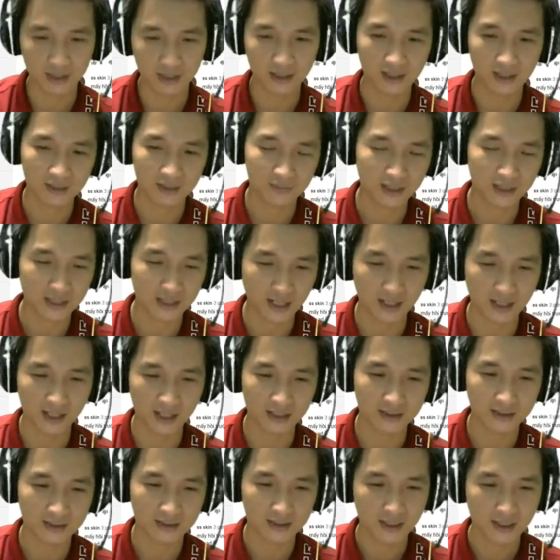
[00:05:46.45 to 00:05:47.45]
mới ra
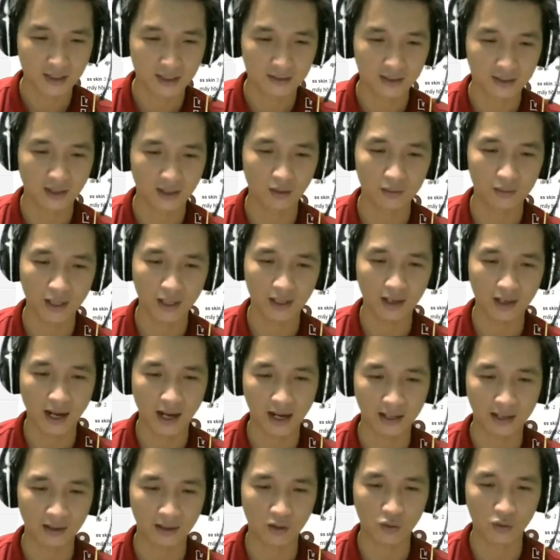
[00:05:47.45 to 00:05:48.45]
lệnh. Thì lúc đấy
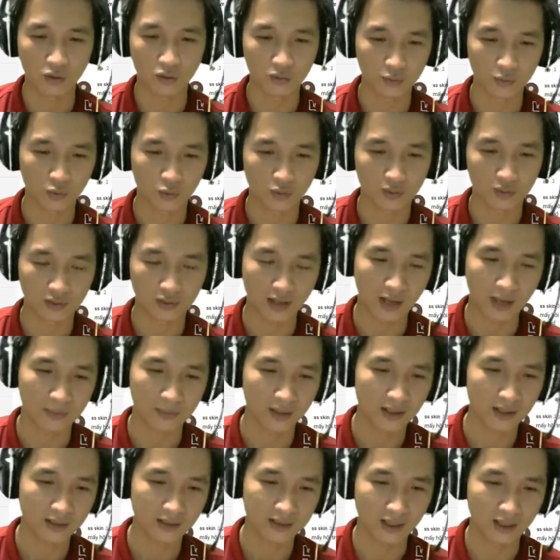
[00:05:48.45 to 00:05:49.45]
Hà Đồ là
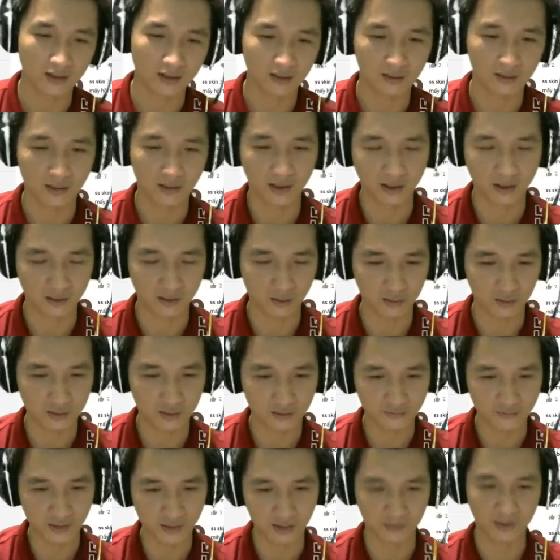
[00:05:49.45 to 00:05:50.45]
mới hiển lộ
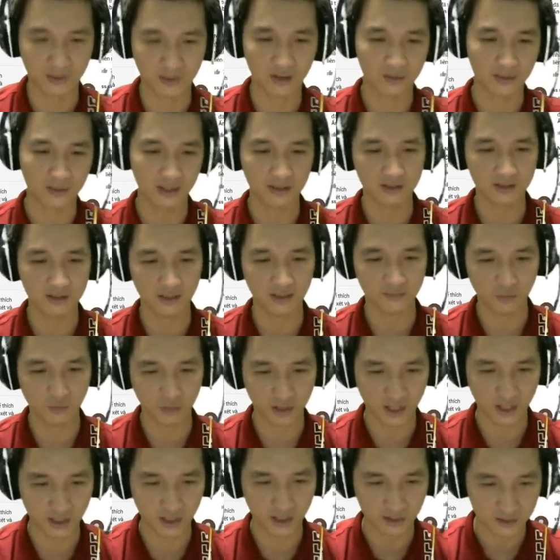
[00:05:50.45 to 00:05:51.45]
thân phận, bắt đầu mới giết
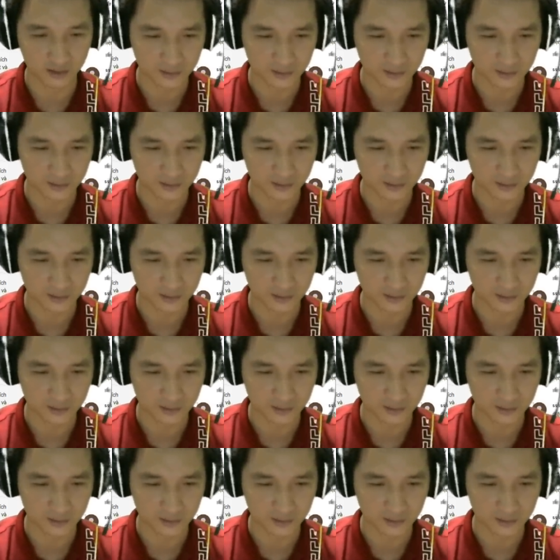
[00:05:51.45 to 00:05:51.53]
Phong Khê.